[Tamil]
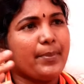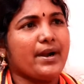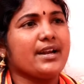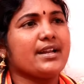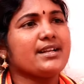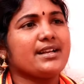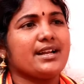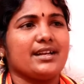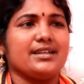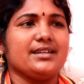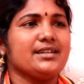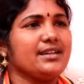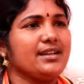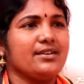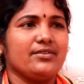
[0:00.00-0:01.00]

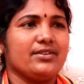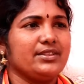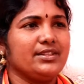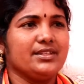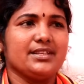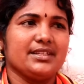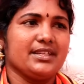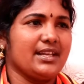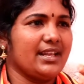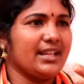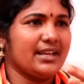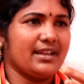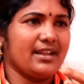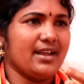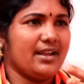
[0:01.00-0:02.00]
பணங்கன்றுகள் வந்து இங்கே
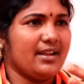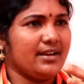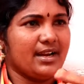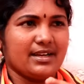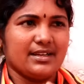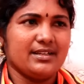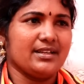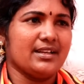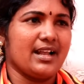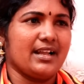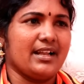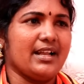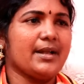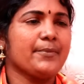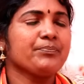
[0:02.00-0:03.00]
நிறையா
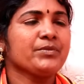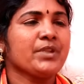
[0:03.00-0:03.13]
நட்டுருக்காங்க